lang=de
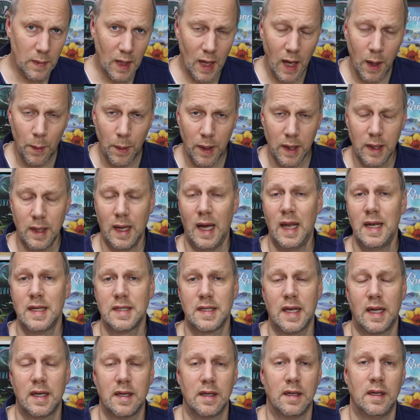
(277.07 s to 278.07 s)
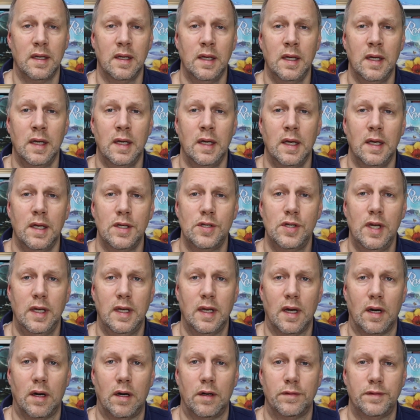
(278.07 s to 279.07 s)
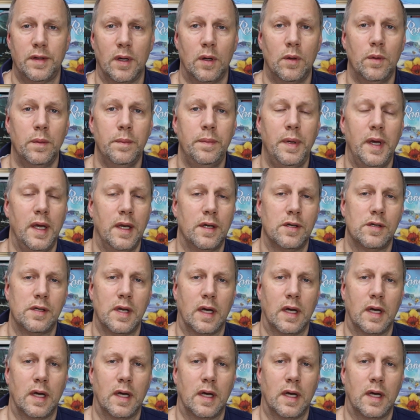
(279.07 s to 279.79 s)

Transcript: Aber alles andere steht ja auch auf der Homepage.